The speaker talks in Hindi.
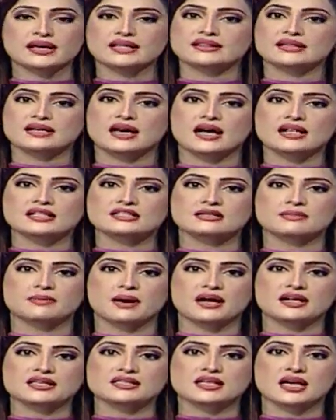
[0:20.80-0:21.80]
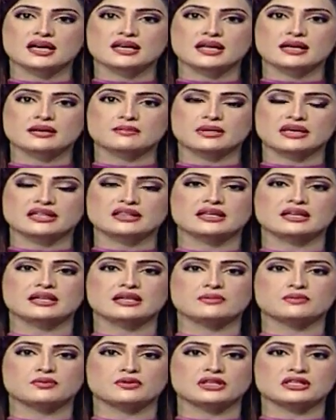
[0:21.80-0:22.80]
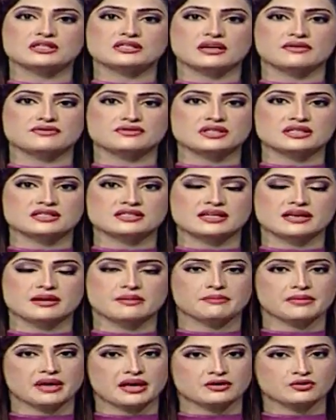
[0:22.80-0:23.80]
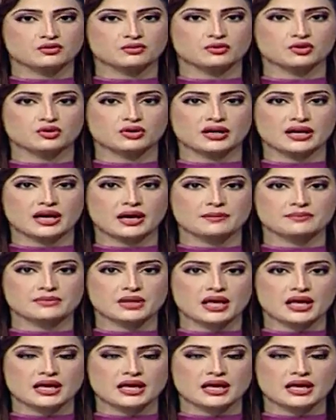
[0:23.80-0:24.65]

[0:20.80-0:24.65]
उनके इंतकाल से पाकिस्तान एक बेहतरीन पुलिस अफसर से महरूम हो गया